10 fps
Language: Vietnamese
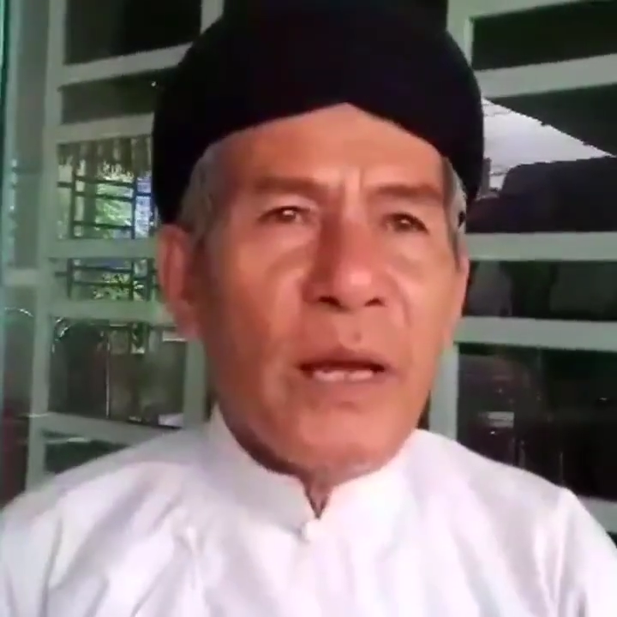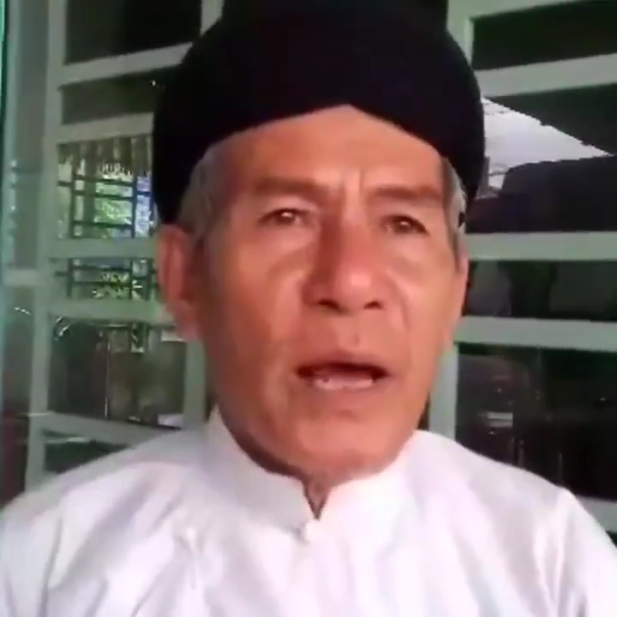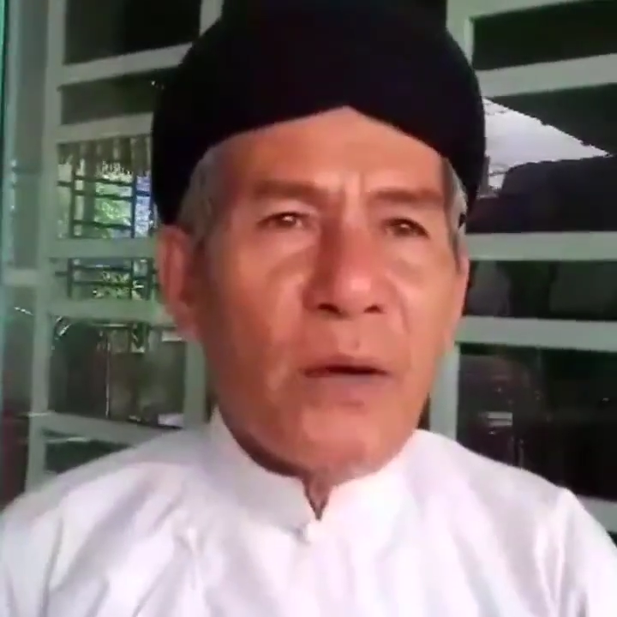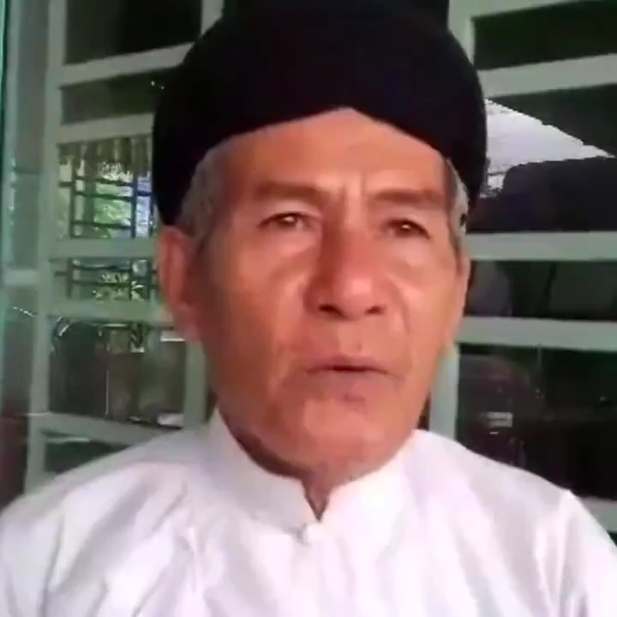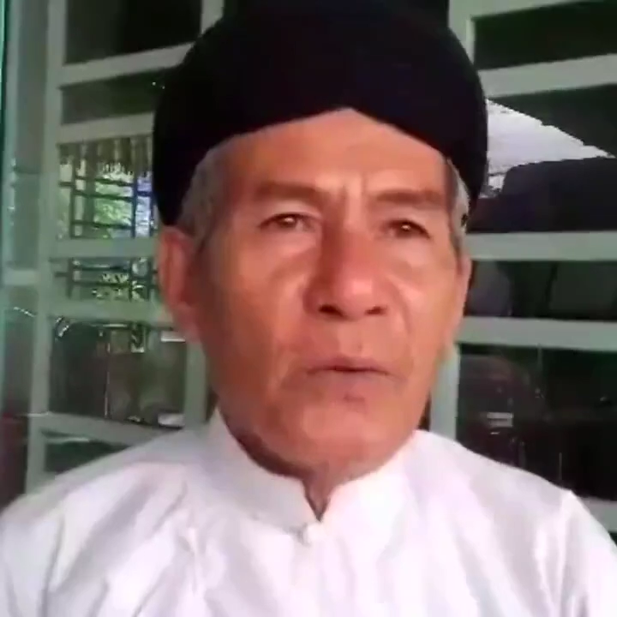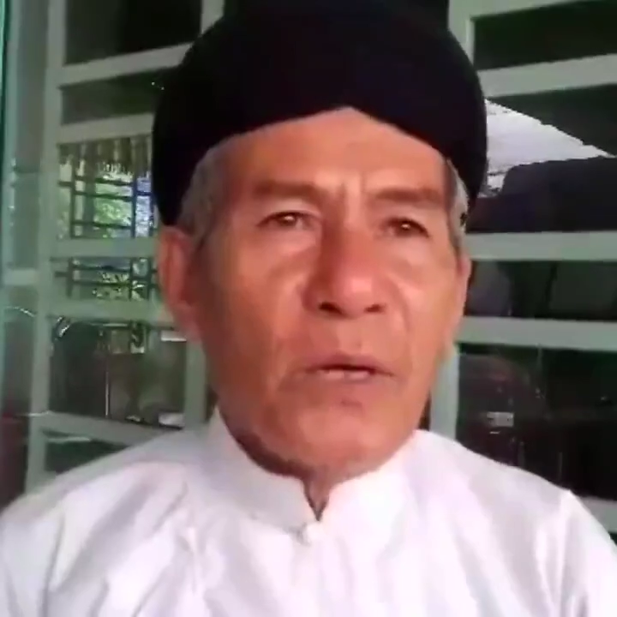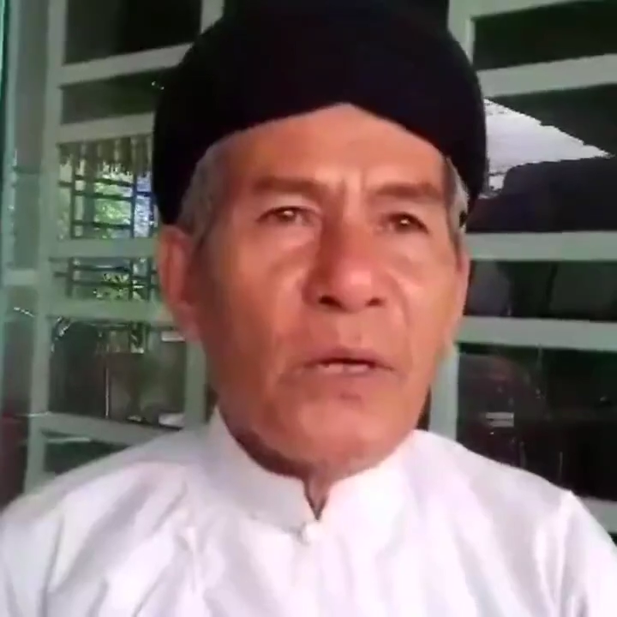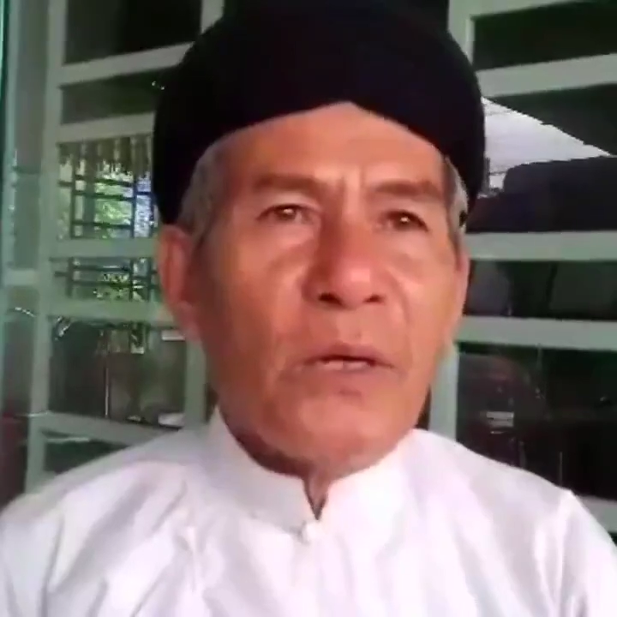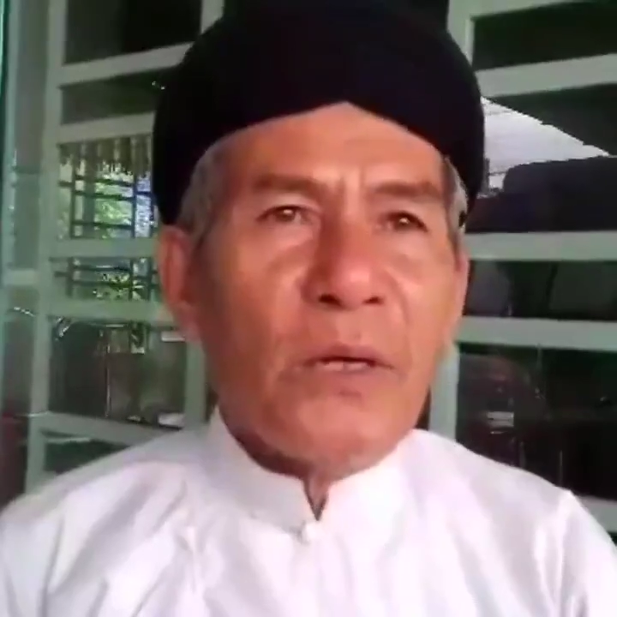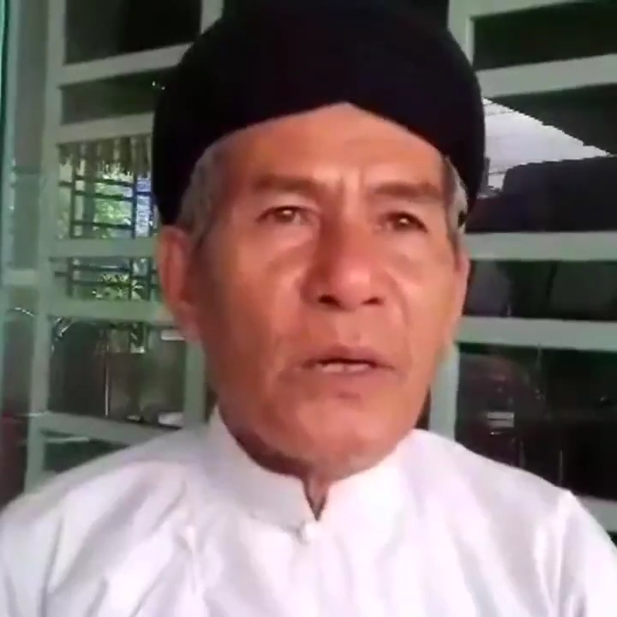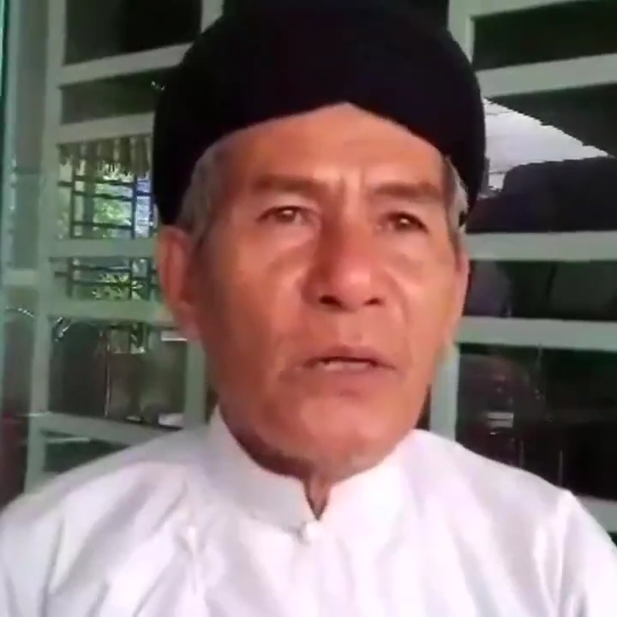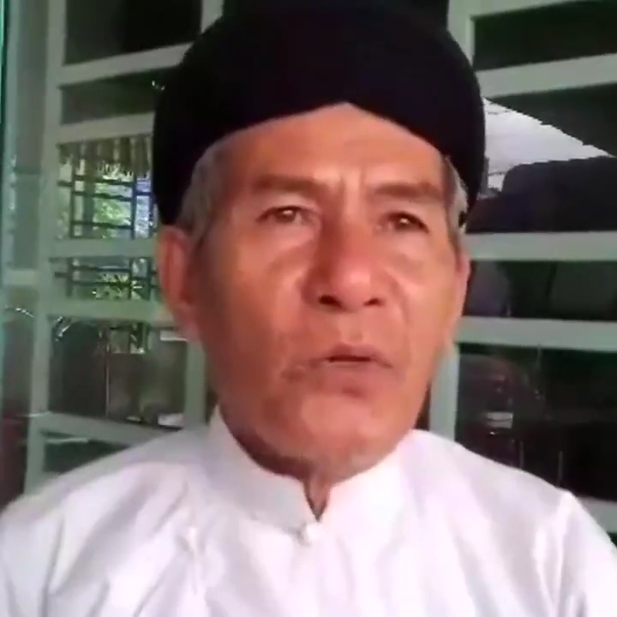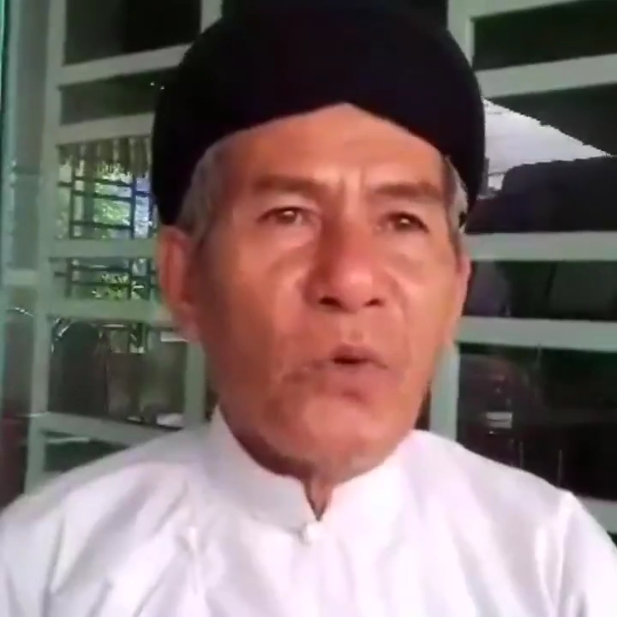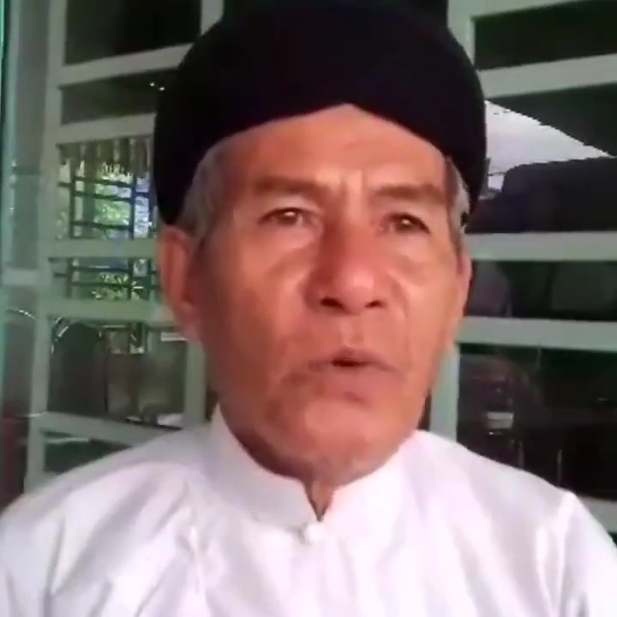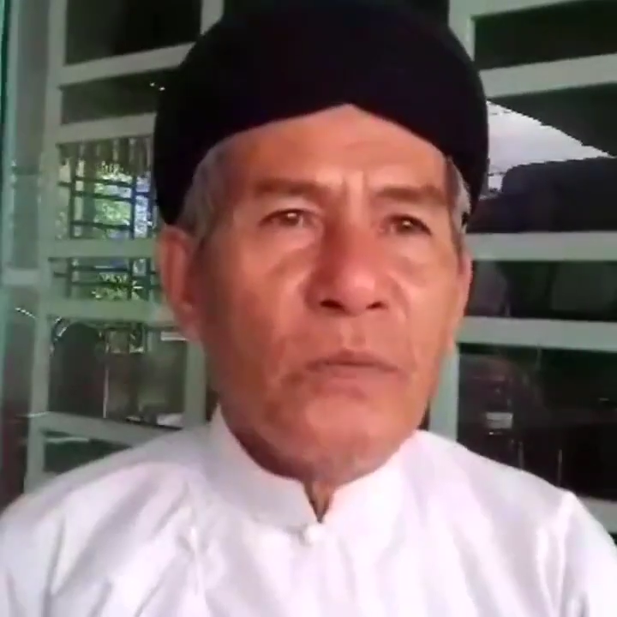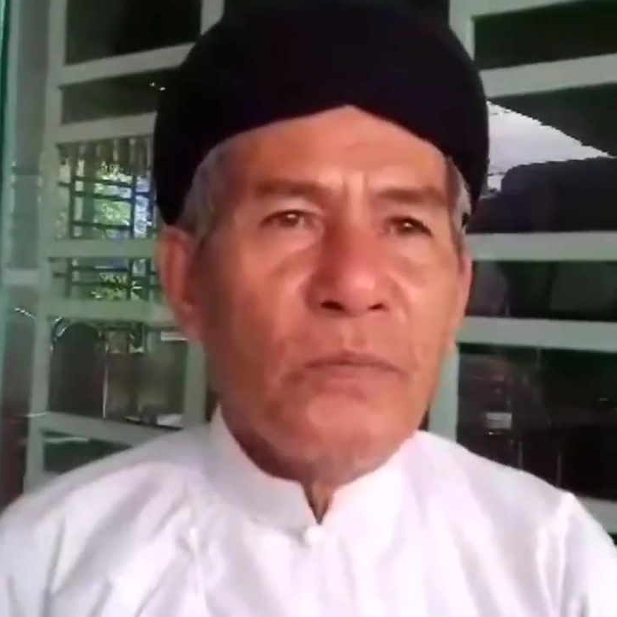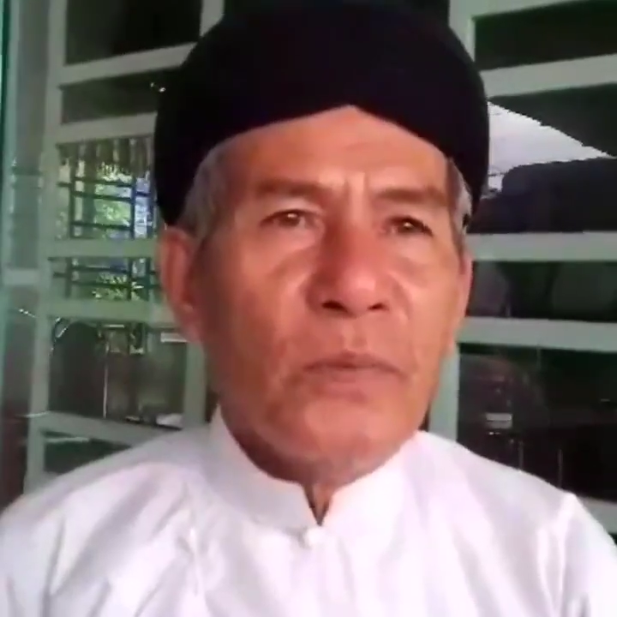đạo từ trên xuống